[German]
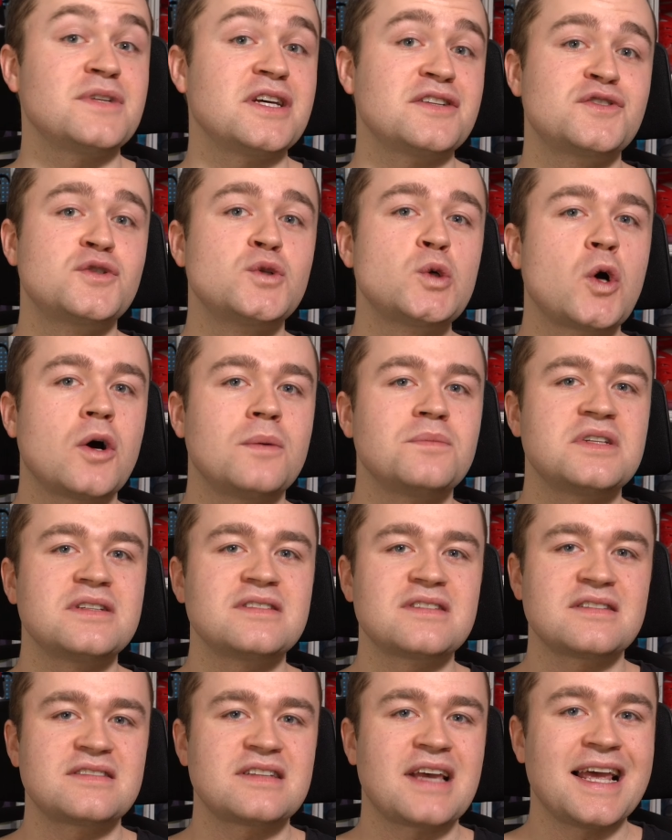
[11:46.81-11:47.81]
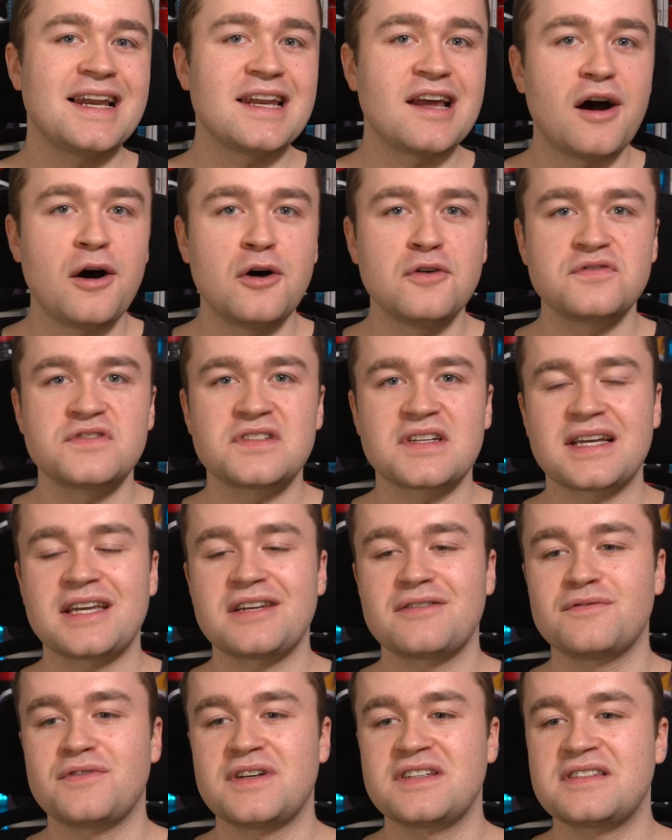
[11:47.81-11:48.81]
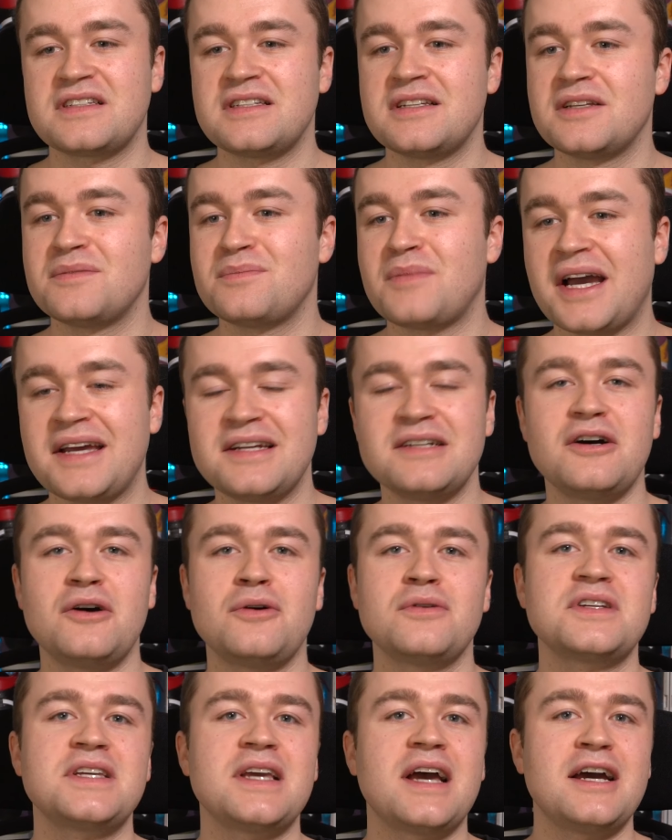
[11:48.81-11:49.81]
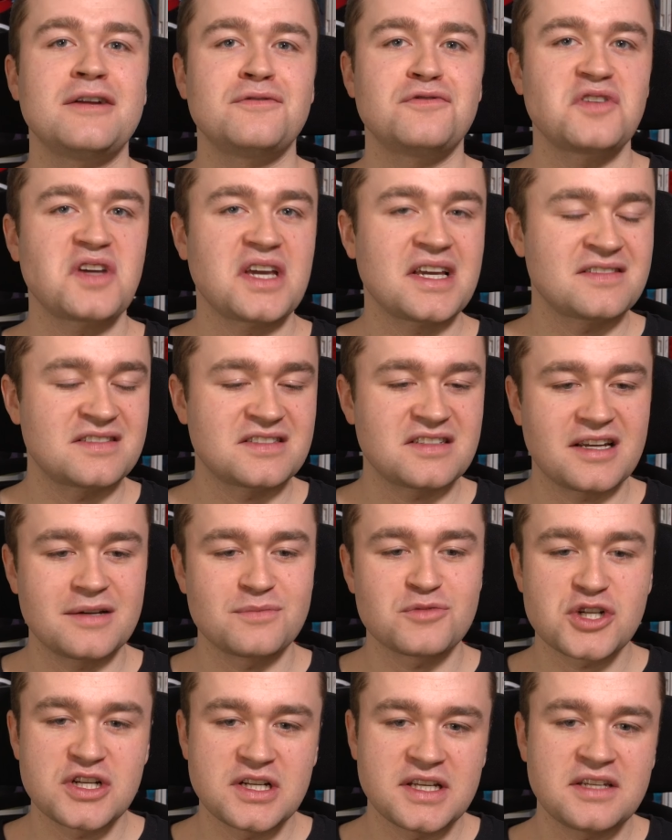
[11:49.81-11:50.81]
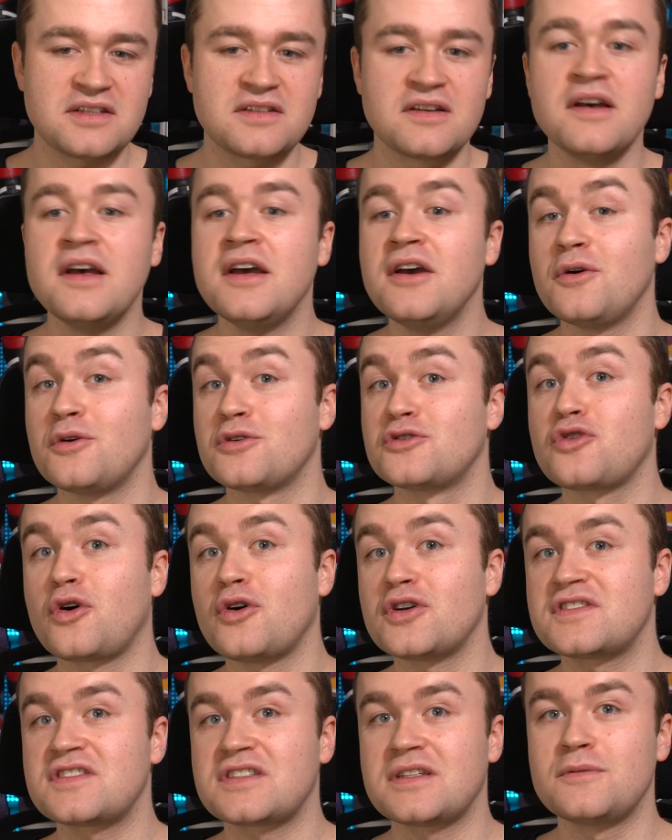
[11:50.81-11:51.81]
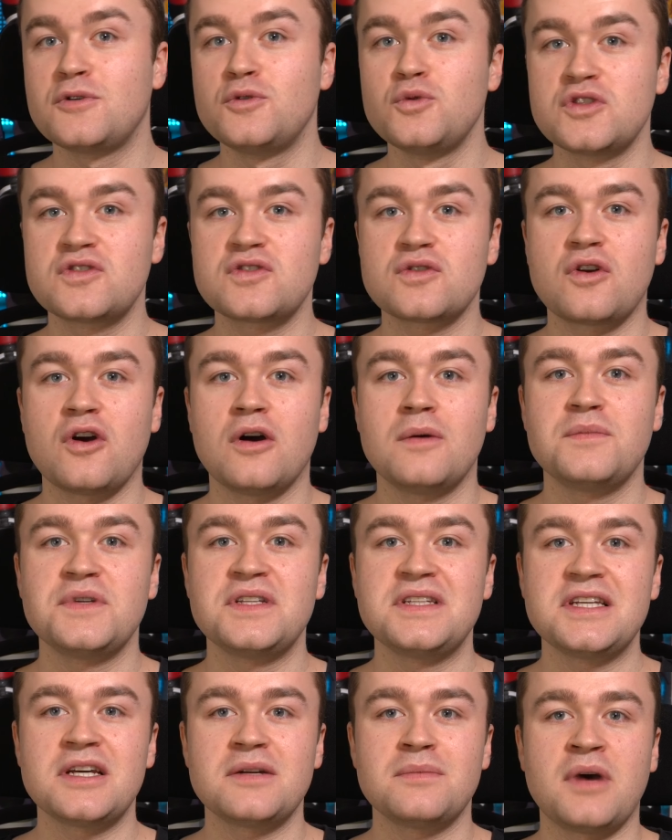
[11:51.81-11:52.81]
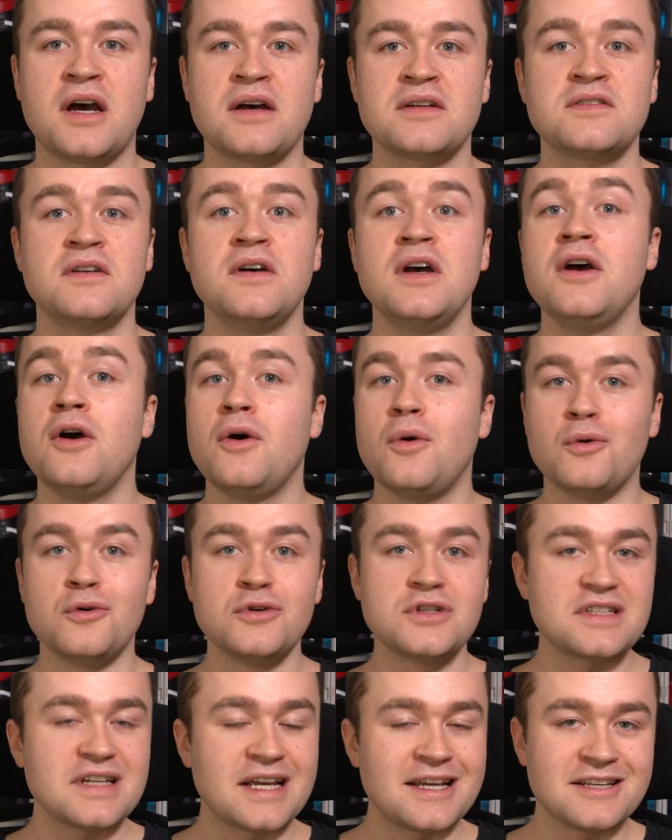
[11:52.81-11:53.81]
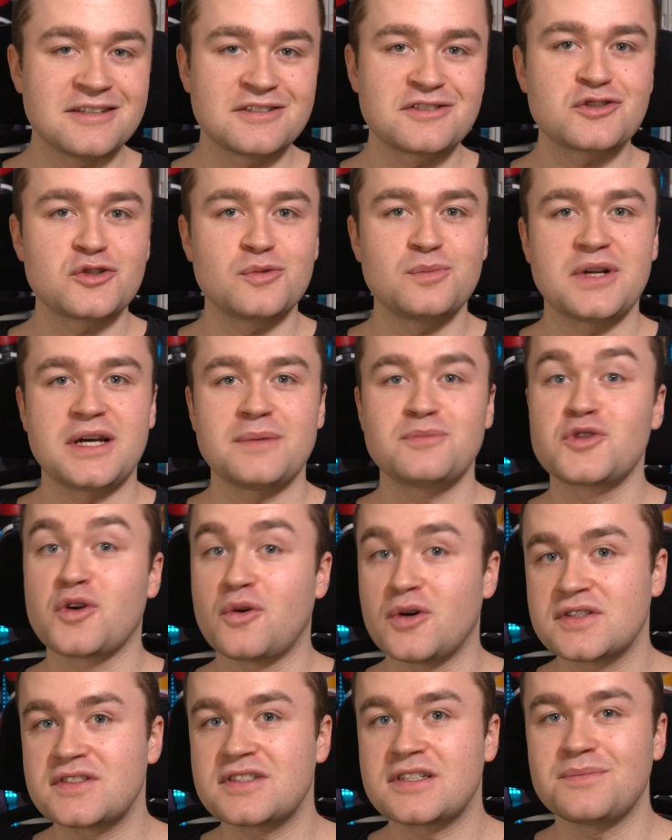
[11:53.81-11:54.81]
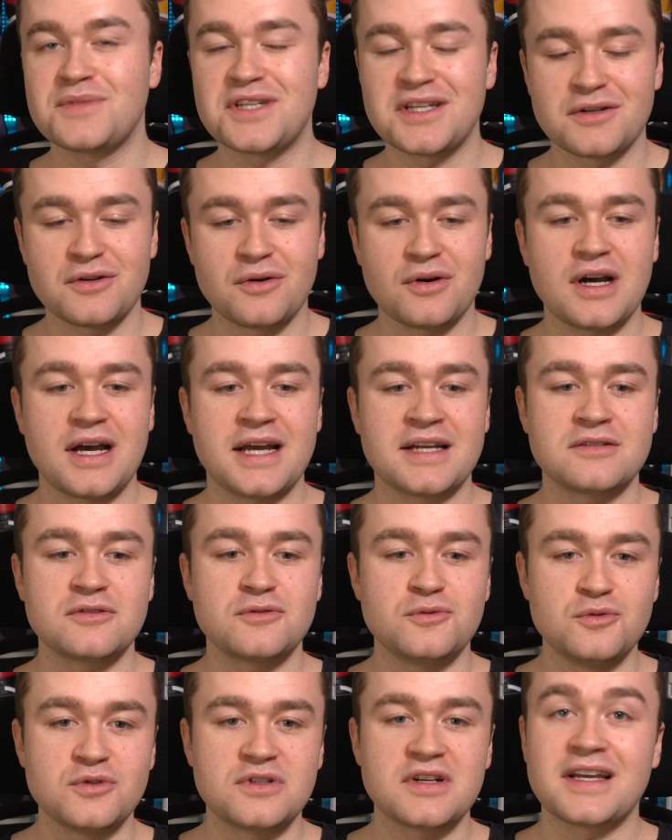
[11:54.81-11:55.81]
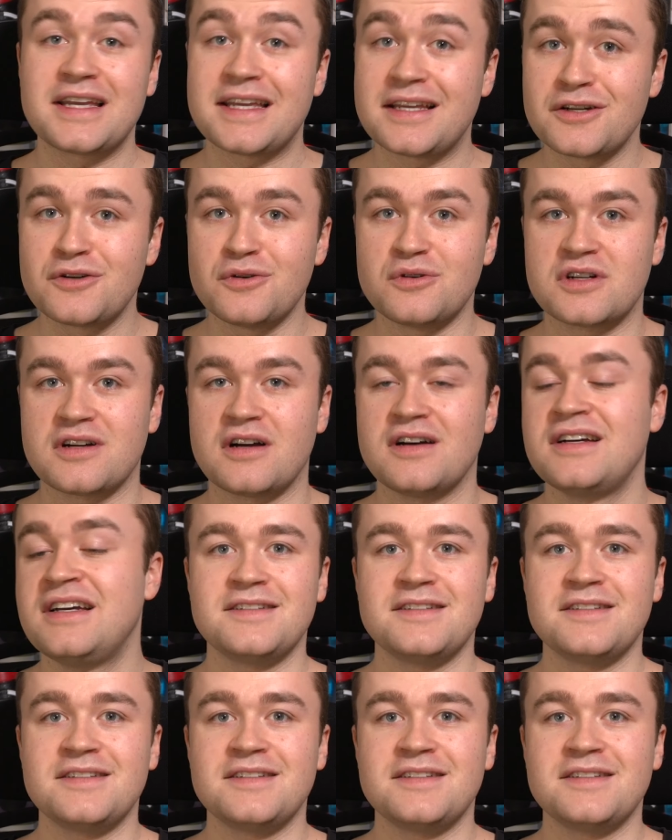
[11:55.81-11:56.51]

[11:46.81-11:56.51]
Dazu kommt dieses helle Auftreten, was ihn in meinen Augen hier einfach extrem schlicht und trotzdem gut zu kombinieren macht und er ist und bleibt trotzdem hier noch ein guter Hingucker.